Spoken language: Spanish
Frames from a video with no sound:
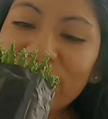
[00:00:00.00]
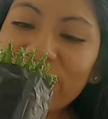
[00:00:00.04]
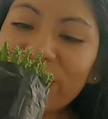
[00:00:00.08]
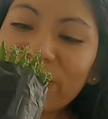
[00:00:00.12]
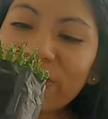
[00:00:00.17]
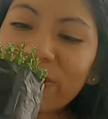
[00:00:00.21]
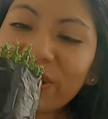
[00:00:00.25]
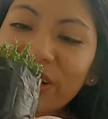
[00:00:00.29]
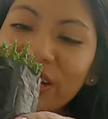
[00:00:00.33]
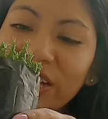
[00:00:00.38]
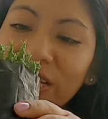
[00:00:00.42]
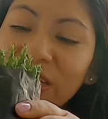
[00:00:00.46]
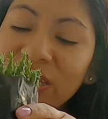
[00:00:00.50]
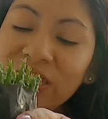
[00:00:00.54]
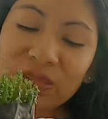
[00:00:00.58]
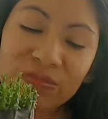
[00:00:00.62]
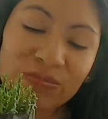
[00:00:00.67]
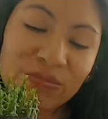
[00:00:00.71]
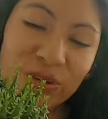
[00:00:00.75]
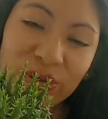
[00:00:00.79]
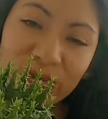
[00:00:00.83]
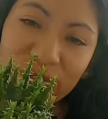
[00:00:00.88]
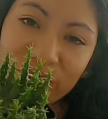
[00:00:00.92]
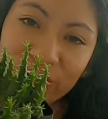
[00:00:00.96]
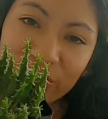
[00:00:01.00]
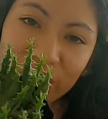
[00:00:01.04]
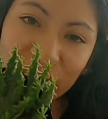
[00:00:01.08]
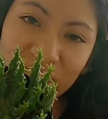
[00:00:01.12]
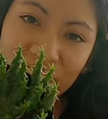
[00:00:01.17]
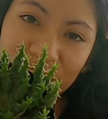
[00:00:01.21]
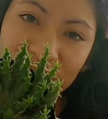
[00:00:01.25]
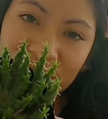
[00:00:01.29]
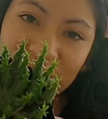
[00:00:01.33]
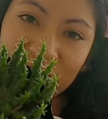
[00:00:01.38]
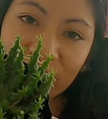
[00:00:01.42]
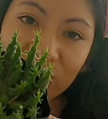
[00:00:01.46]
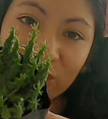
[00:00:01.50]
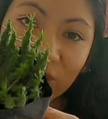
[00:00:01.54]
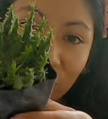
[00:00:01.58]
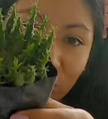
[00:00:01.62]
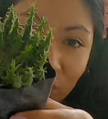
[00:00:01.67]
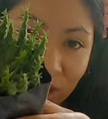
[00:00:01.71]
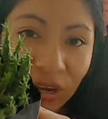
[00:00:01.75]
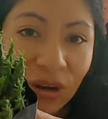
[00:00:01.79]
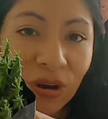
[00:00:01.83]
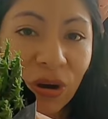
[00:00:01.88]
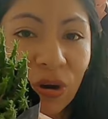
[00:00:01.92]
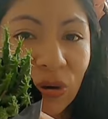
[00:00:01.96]
Pero es muy bonito. Yo
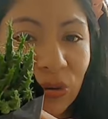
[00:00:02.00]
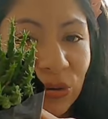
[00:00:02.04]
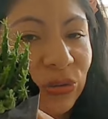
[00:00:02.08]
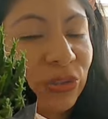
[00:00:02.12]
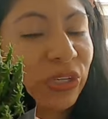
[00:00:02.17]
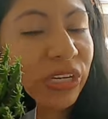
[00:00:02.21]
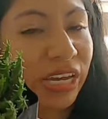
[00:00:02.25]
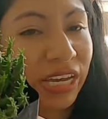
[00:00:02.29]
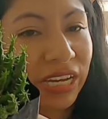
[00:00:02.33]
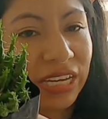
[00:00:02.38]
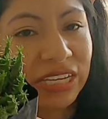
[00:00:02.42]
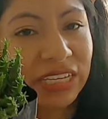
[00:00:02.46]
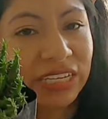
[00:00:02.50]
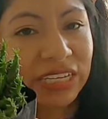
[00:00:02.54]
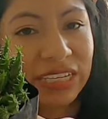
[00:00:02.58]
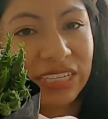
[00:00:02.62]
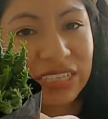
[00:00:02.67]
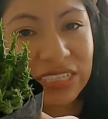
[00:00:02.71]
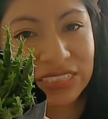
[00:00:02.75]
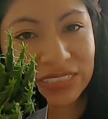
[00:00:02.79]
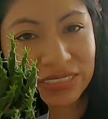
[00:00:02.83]
tengo una